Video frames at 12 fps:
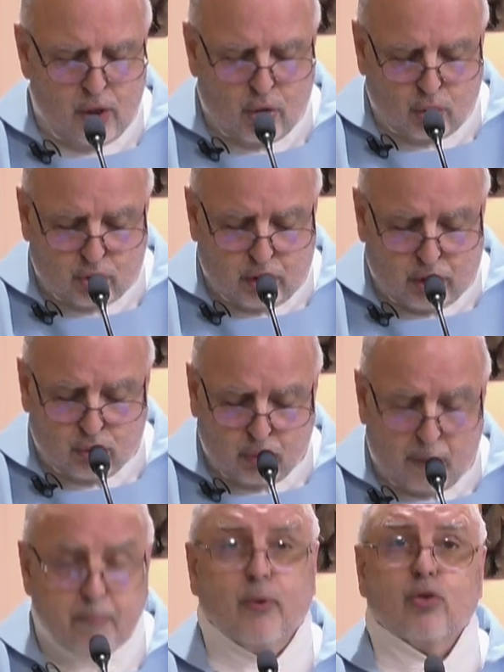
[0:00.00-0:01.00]
José, su
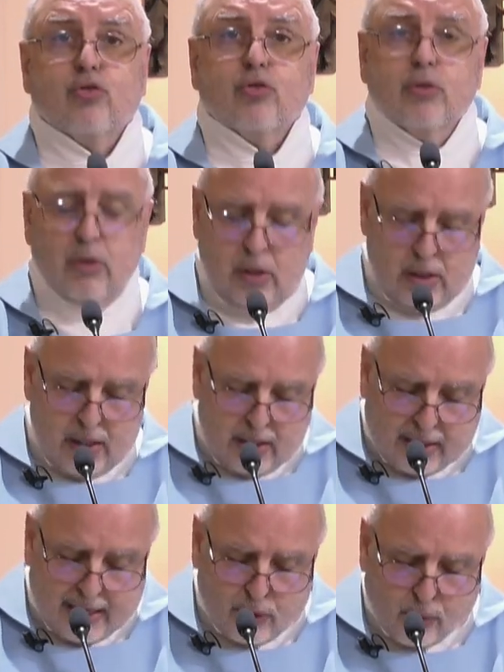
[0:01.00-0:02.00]
esposo,
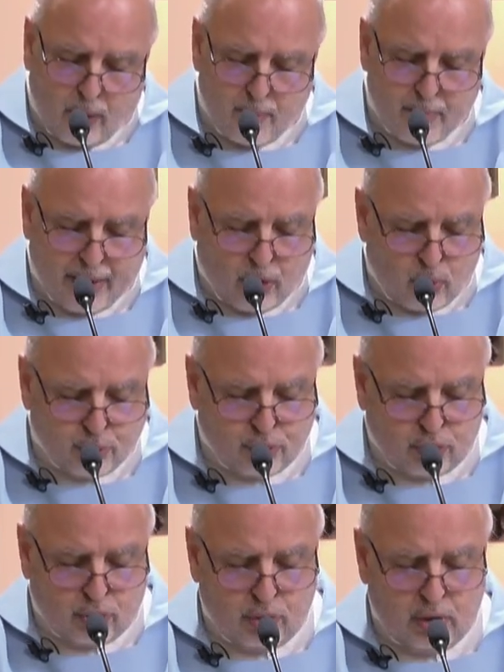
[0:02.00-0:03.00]
que era un hombre
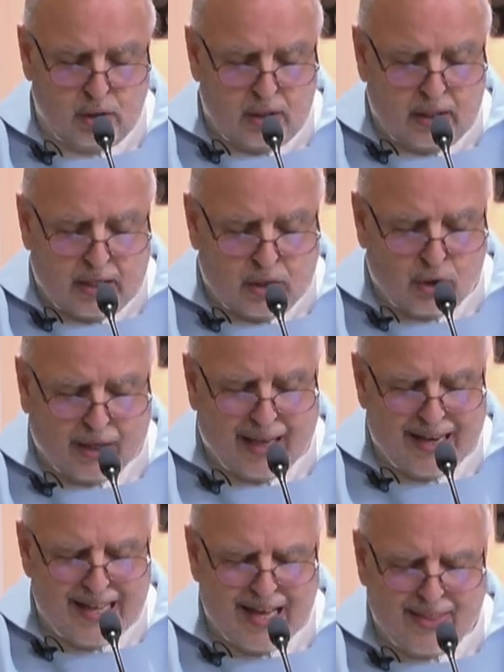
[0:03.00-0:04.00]
justo y no
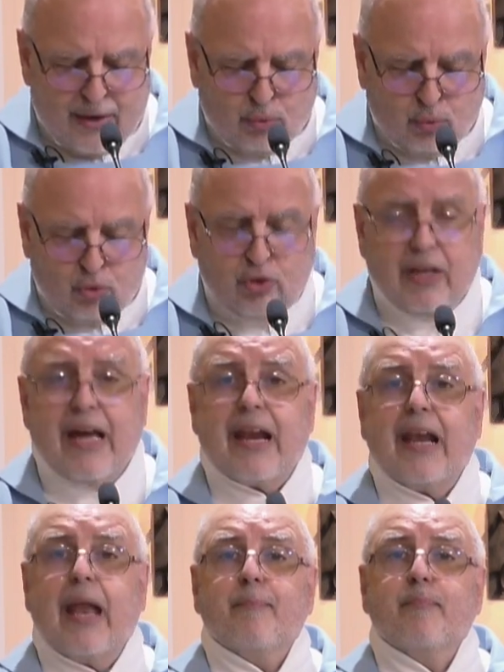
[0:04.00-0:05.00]
quería
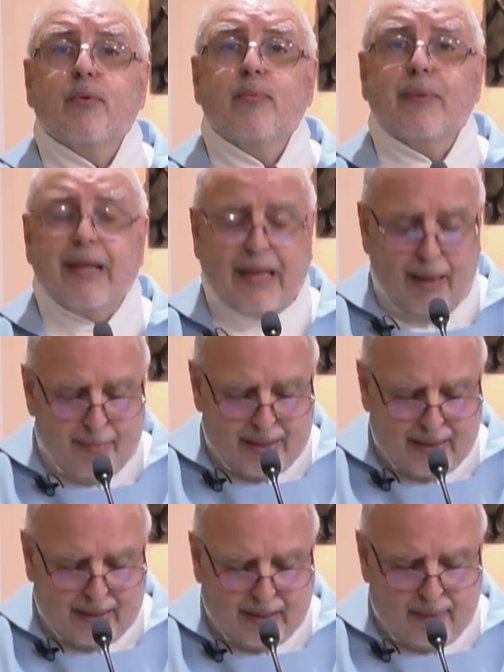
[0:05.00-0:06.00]
denunciarla
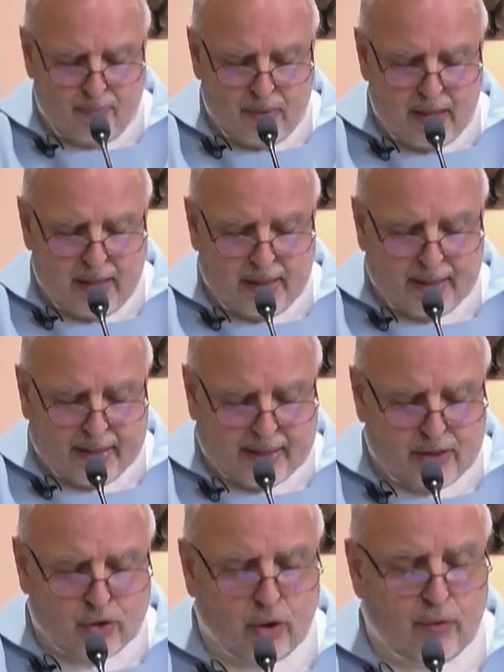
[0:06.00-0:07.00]
públicamente,
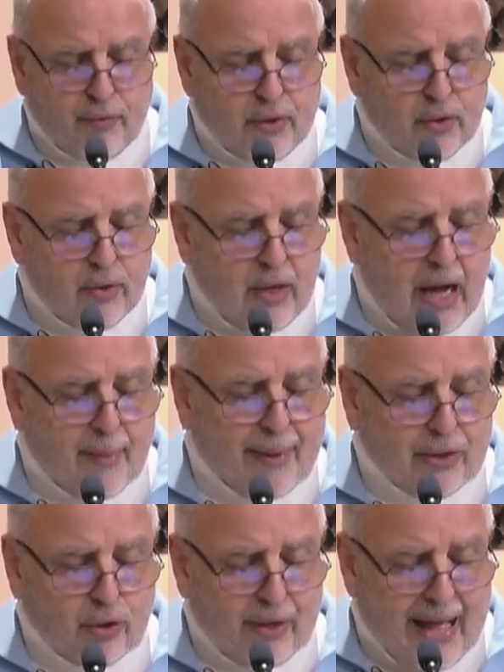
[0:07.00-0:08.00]
resolvió
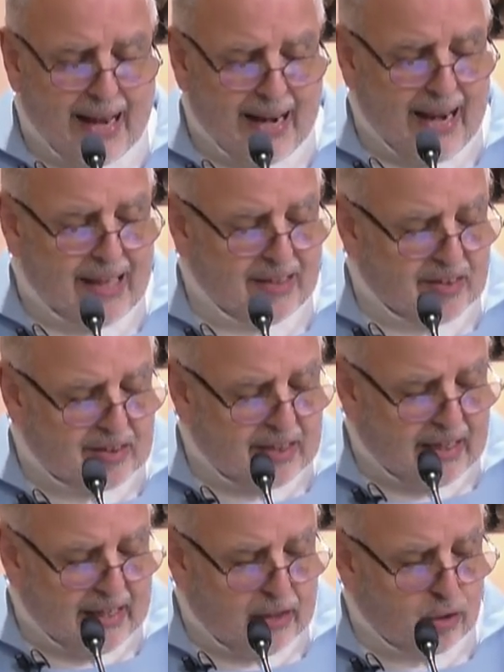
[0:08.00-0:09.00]
abandonarla en
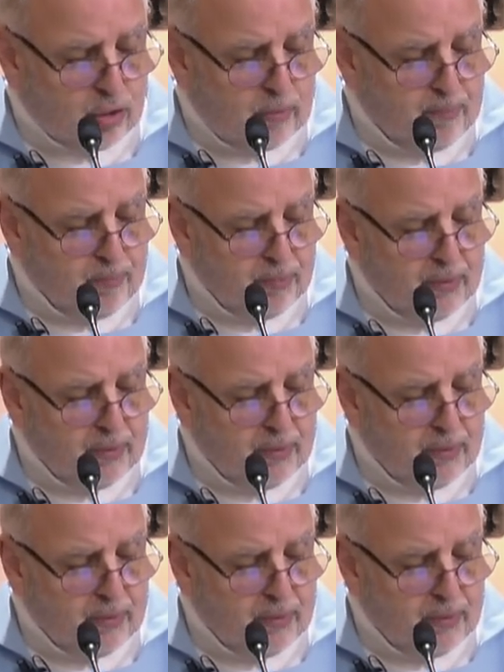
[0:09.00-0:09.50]
secreto.